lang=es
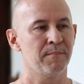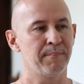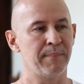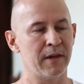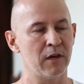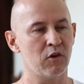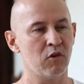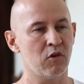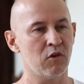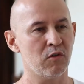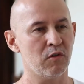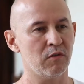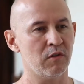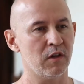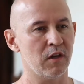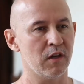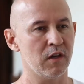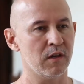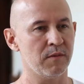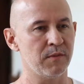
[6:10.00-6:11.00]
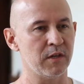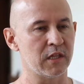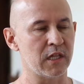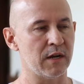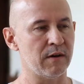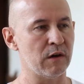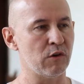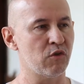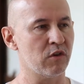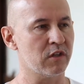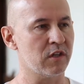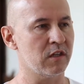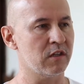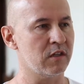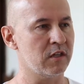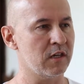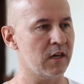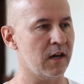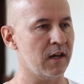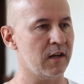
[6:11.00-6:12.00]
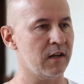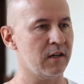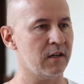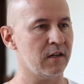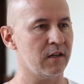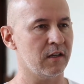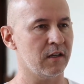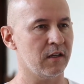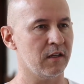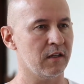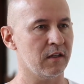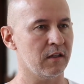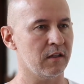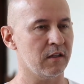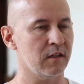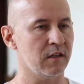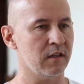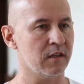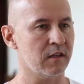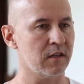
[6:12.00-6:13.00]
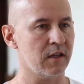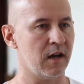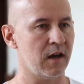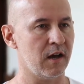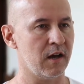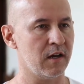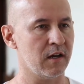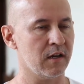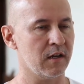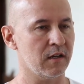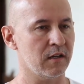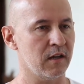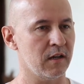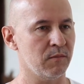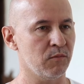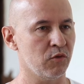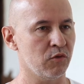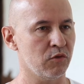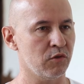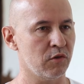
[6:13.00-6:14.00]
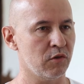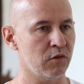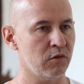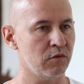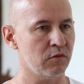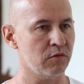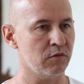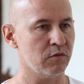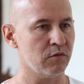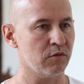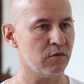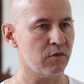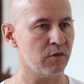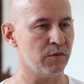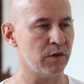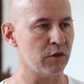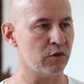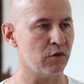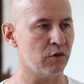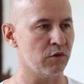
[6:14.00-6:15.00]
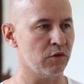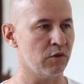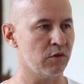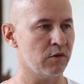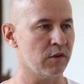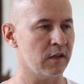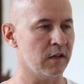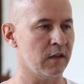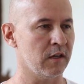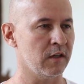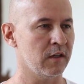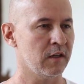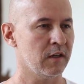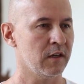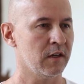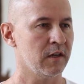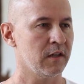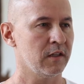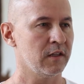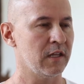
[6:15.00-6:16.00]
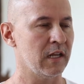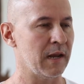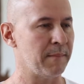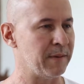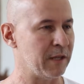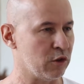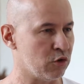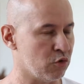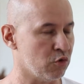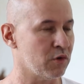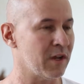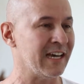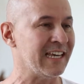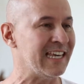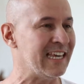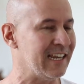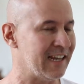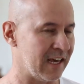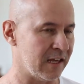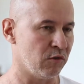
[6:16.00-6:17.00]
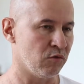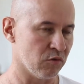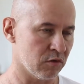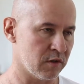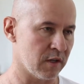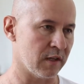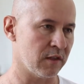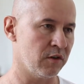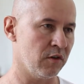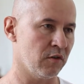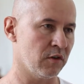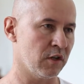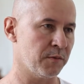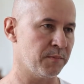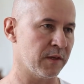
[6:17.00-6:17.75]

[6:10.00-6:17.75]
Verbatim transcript: pero eh, mi trabajo esencial eh, está en el mundo, sobre todo de, de, la pintura y la ilustración